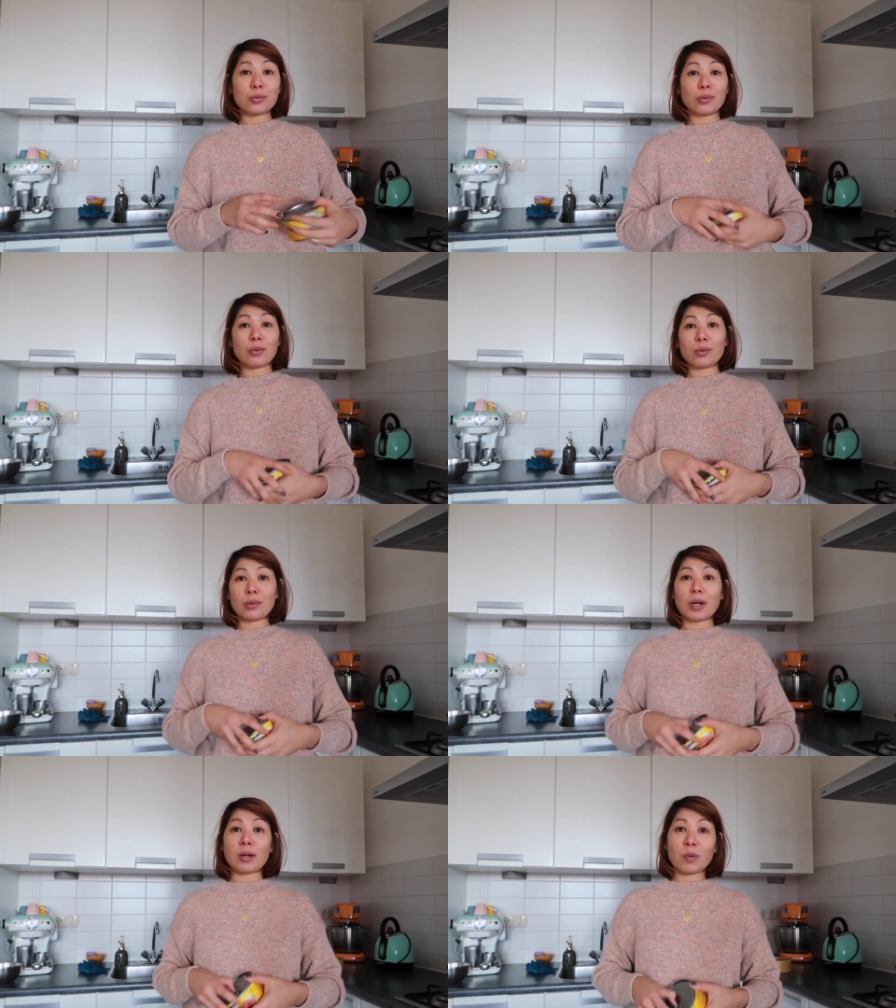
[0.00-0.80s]
So,
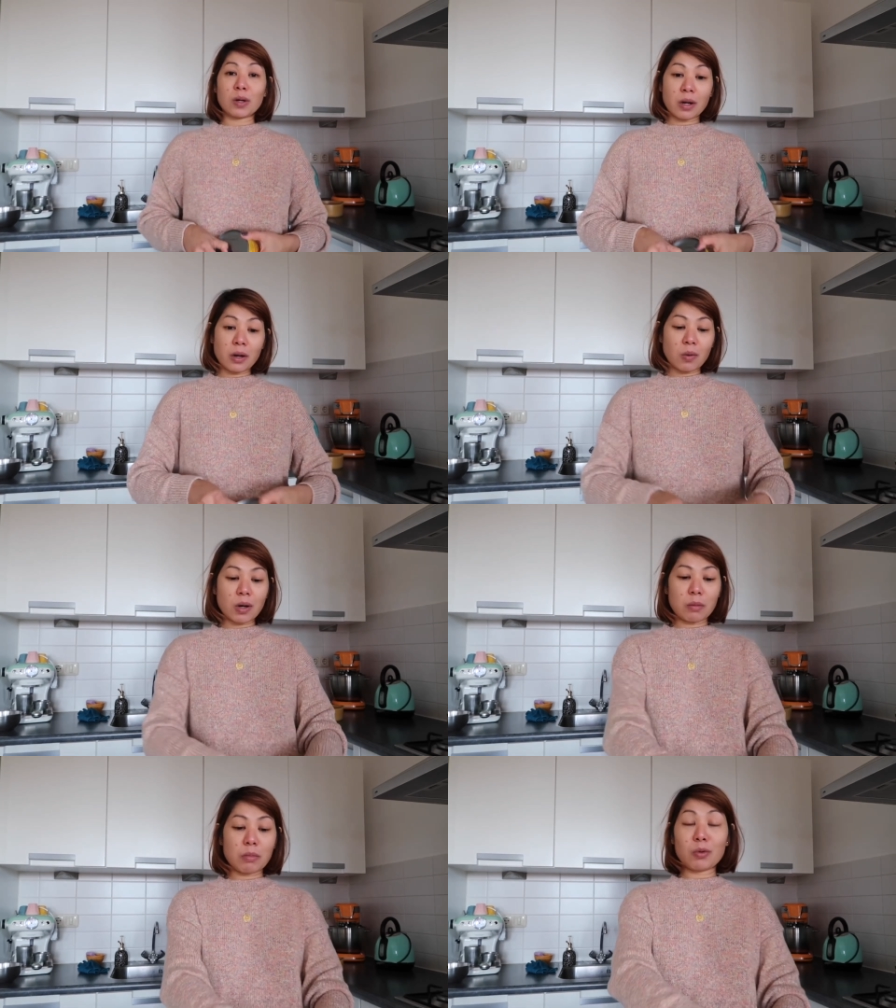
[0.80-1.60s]
yun.
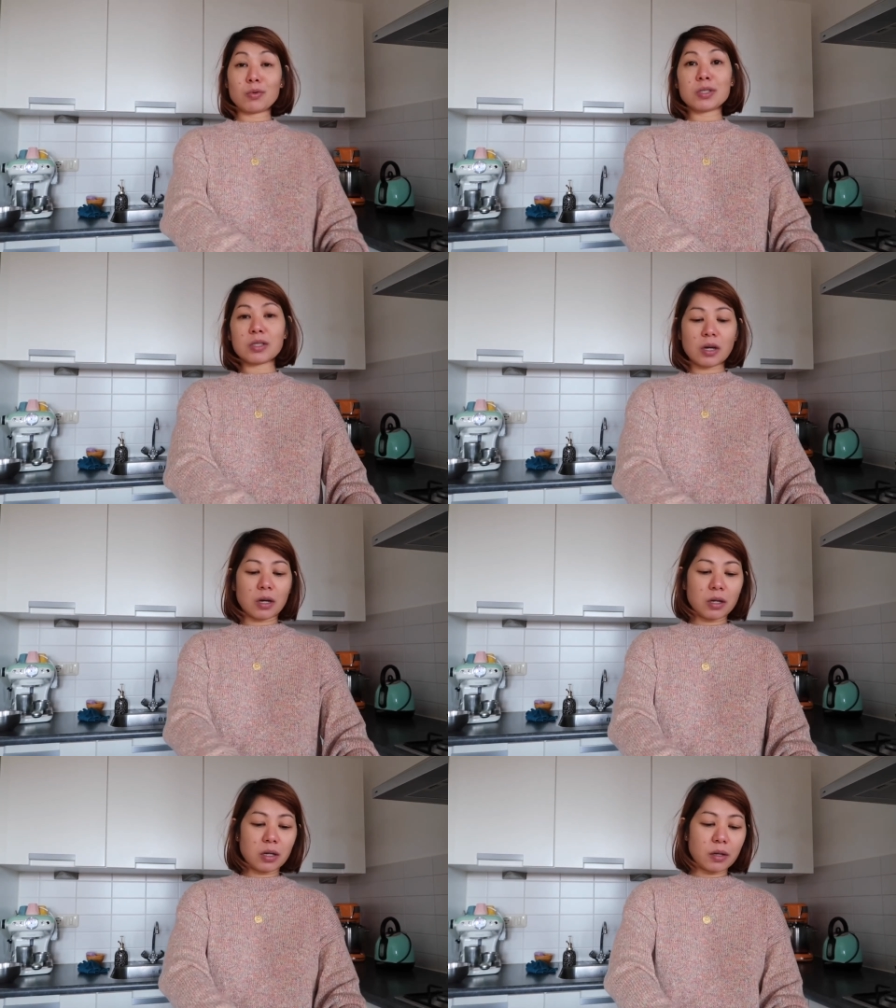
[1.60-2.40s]
Dalawa-dalawa kami yung snack
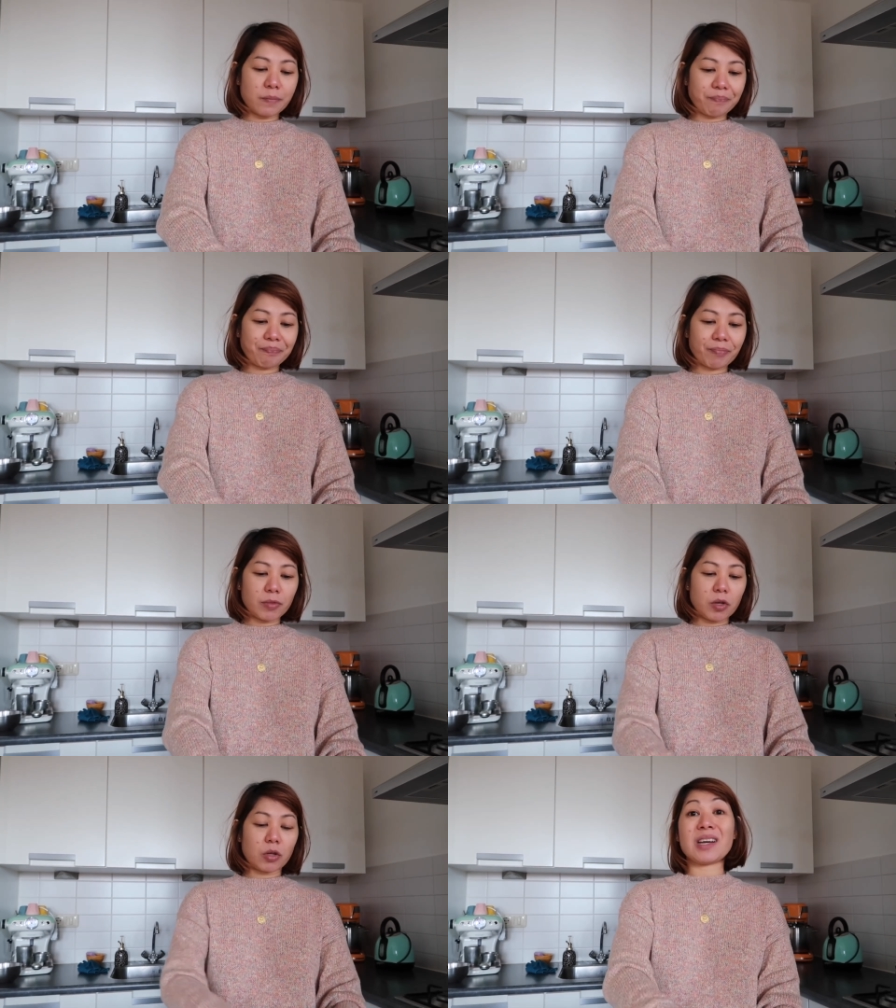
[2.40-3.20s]
kanina.
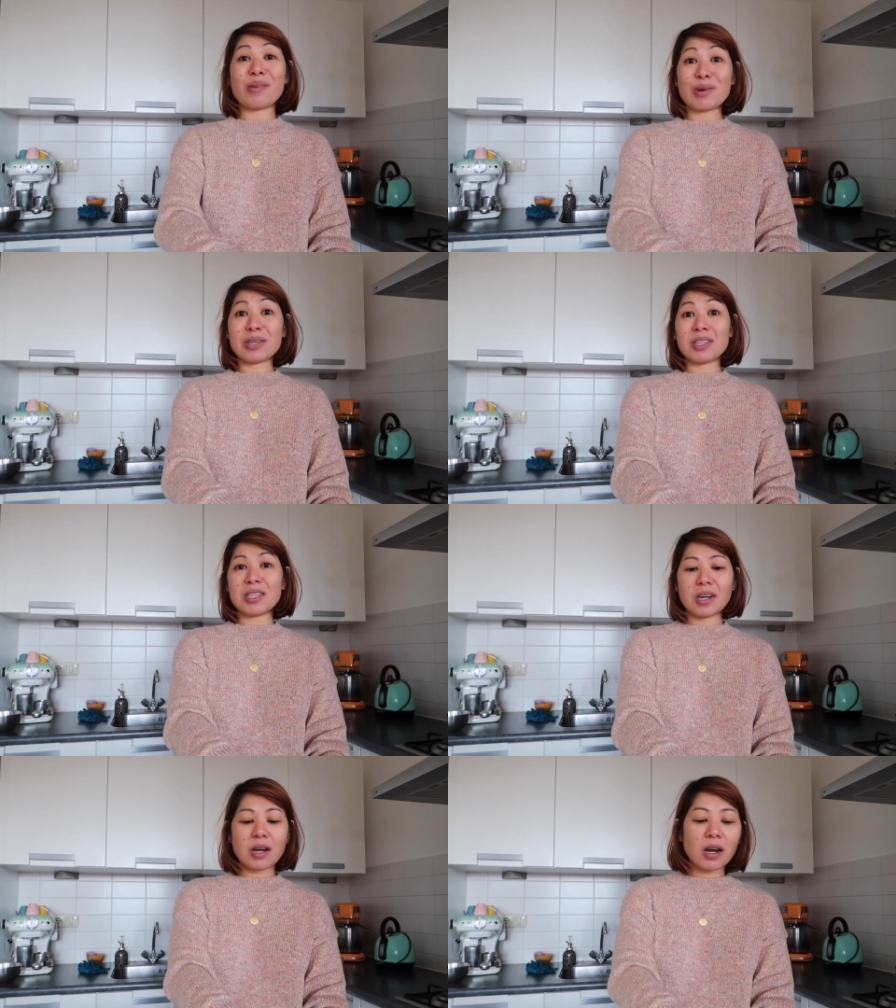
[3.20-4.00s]
Isa ko lang siya
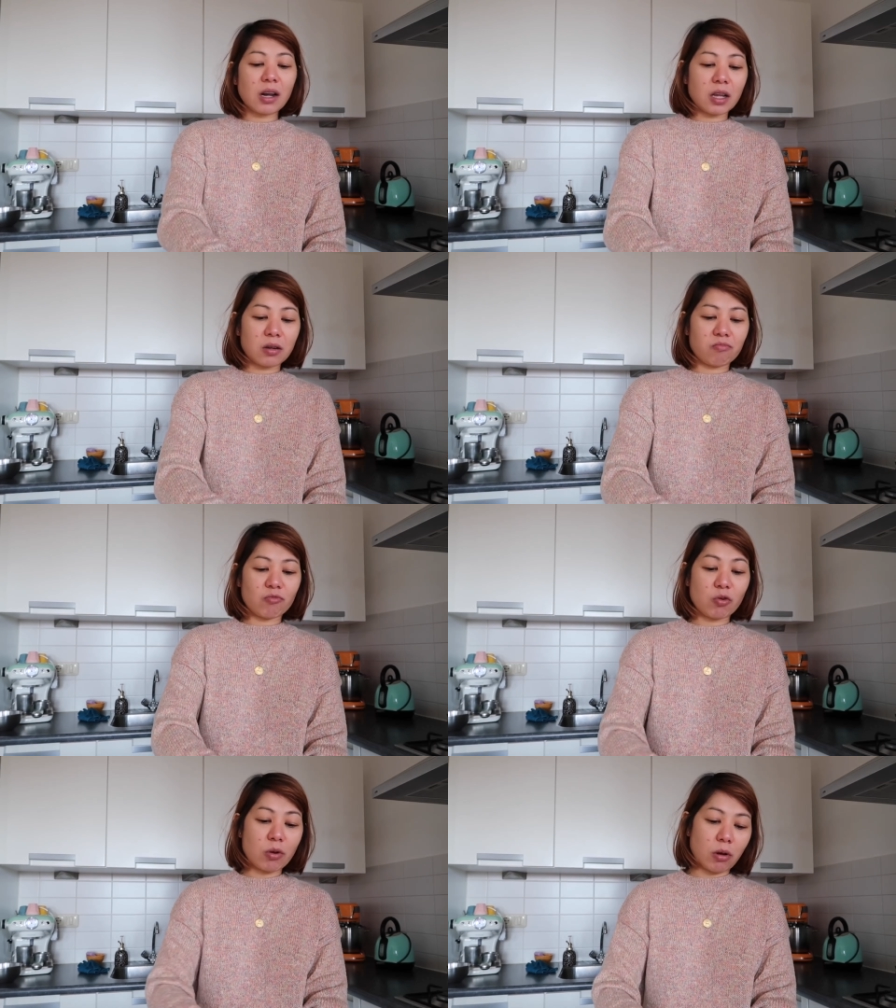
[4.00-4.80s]
sa garlic.
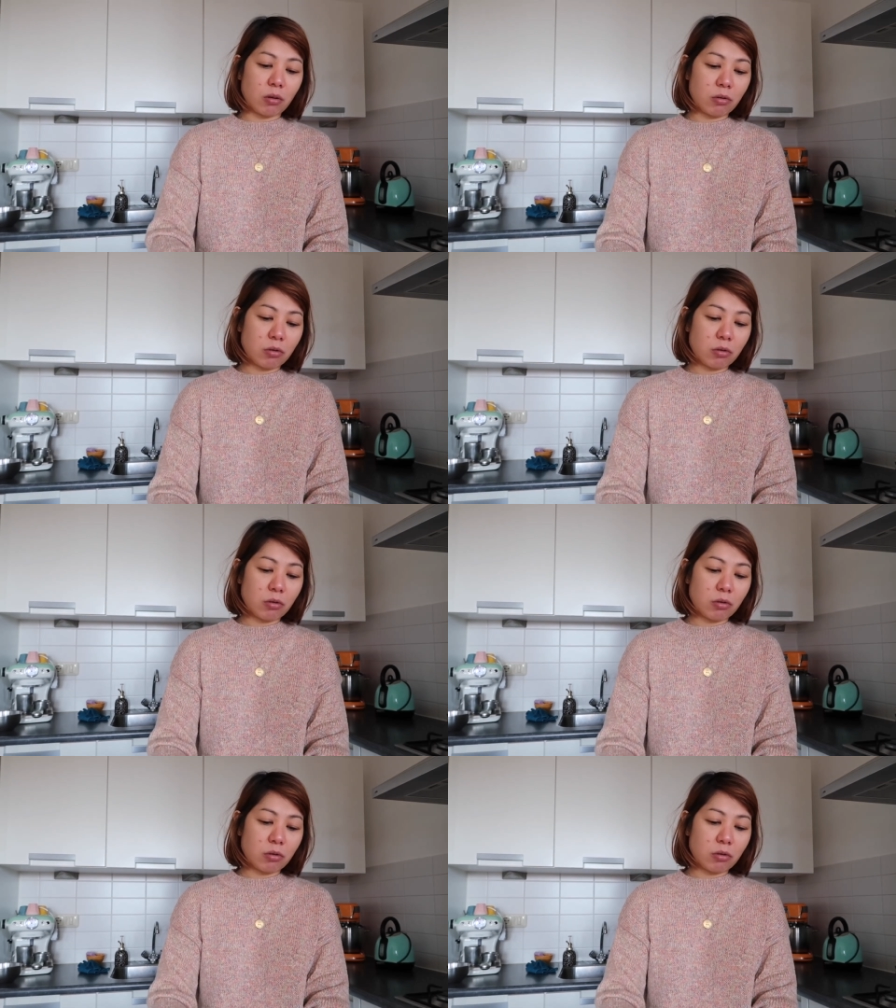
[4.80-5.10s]
Yun.